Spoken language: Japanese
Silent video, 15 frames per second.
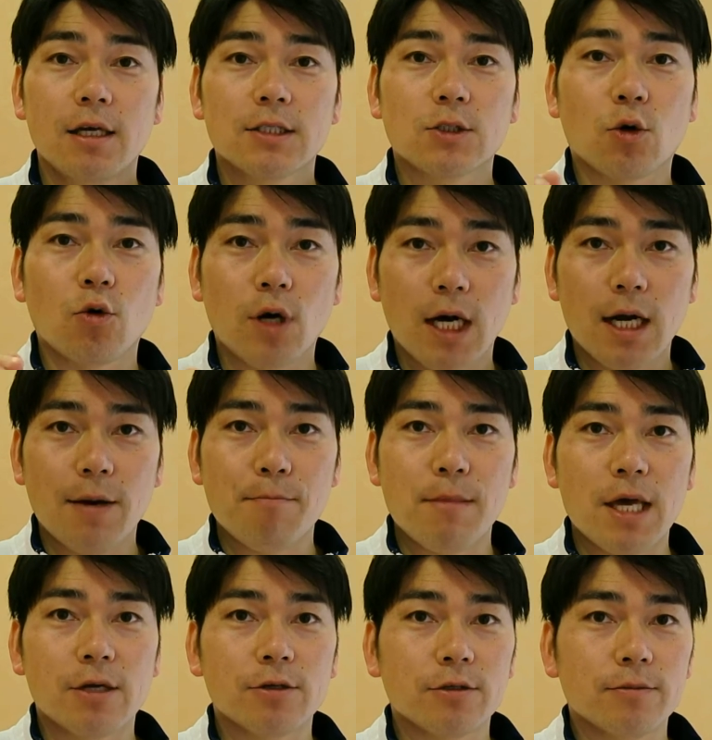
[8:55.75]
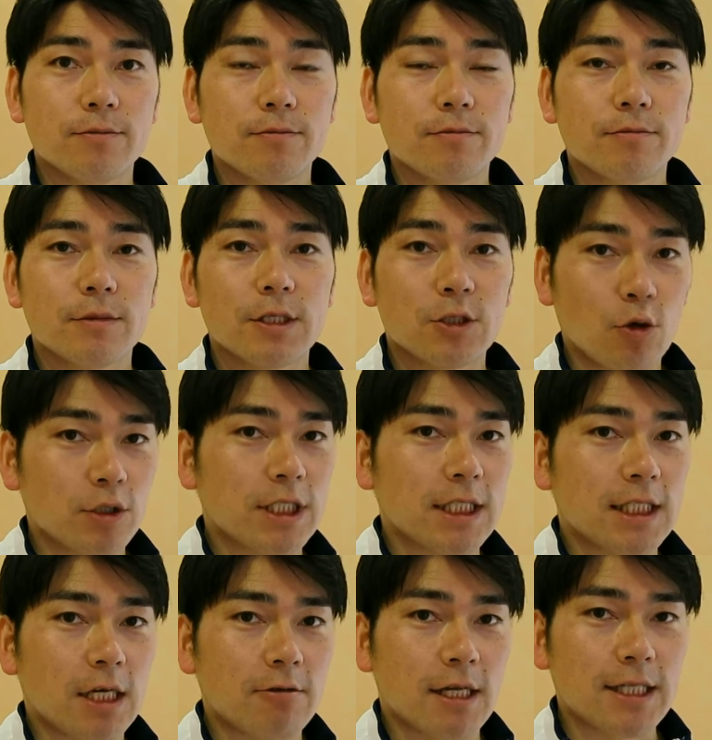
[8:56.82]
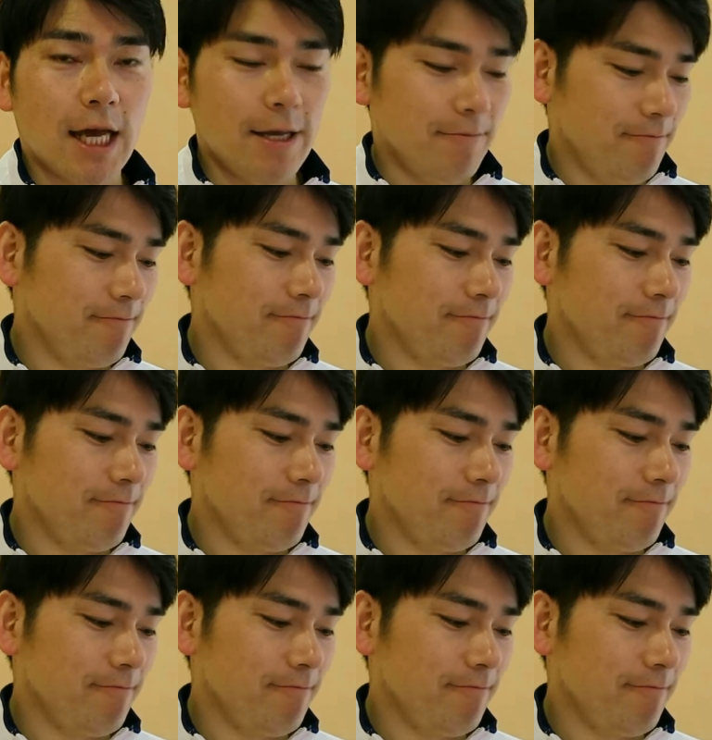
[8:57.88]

そこからメール送信してください